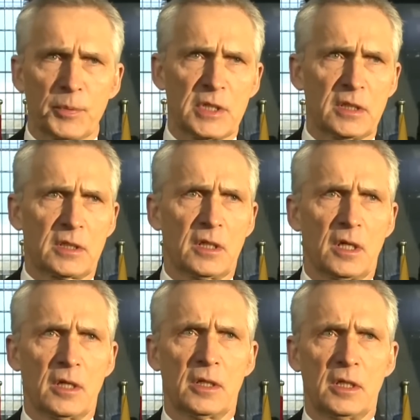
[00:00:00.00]
trong
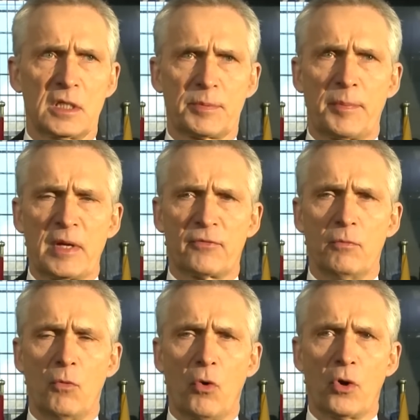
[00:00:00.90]
24 giờ qua.
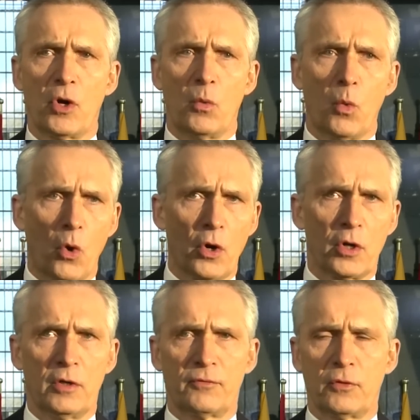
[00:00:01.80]

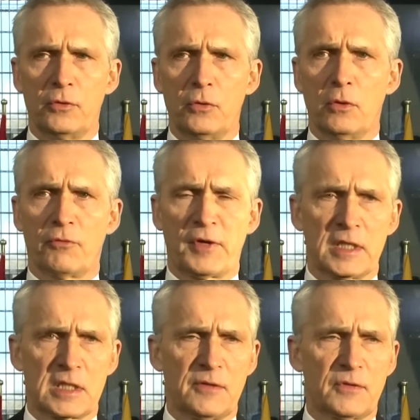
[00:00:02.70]
Tổng thư ký
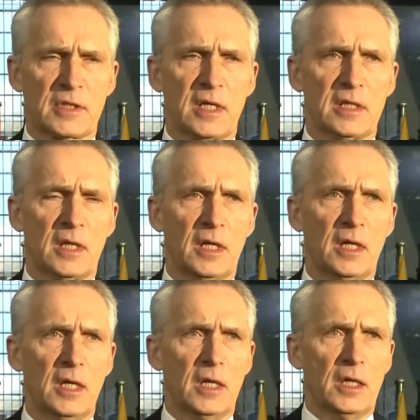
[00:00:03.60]
Stoltenberg tuyên bố
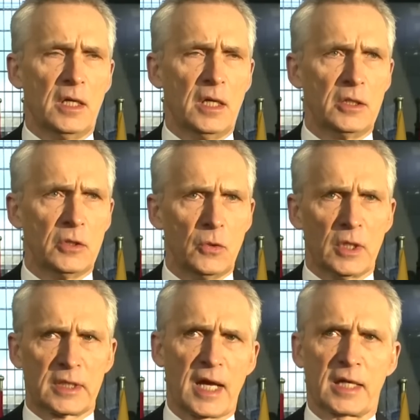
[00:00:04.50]
Phần Lan,
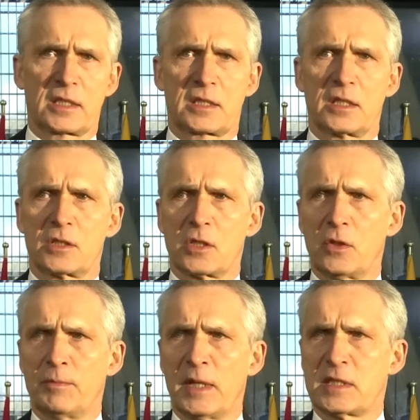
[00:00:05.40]
Thụy Điển sắp
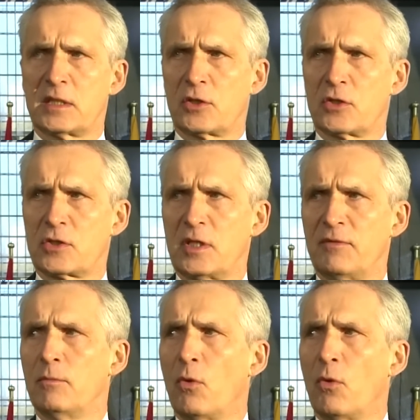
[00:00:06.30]
gia nhập NATO.